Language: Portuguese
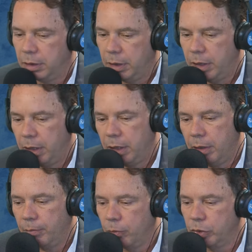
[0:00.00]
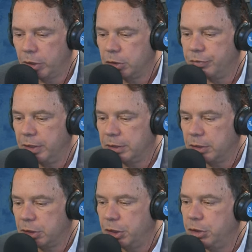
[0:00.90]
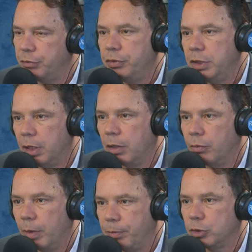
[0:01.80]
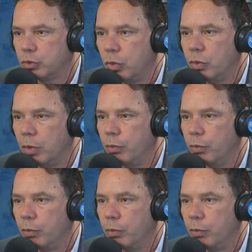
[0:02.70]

é, muitas vezes a gente via uma pessoa,